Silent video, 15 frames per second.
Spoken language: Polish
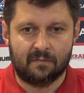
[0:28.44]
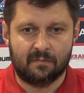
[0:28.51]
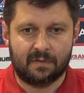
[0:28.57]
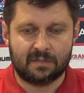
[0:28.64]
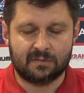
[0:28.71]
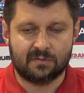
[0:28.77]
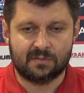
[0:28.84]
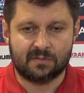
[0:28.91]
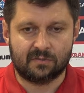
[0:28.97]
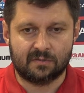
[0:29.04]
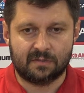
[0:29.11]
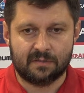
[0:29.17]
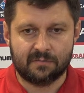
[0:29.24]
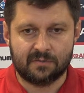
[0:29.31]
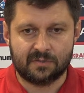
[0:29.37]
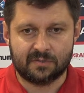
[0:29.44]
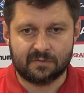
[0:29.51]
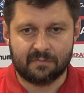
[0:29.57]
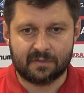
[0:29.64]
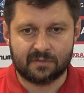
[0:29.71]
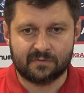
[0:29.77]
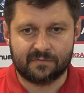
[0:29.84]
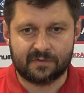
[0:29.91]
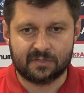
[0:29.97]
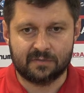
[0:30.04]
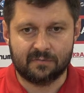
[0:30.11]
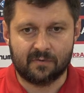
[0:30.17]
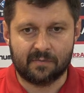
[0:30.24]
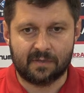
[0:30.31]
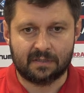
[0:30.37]
bardzo istotne i myślę, że bardzo ważny
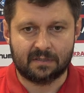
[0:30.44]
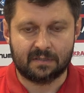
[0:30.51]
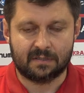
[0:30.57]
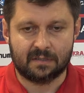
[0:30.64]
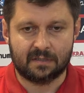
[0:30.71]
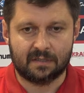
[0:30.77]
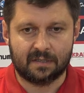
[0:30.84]
moment e,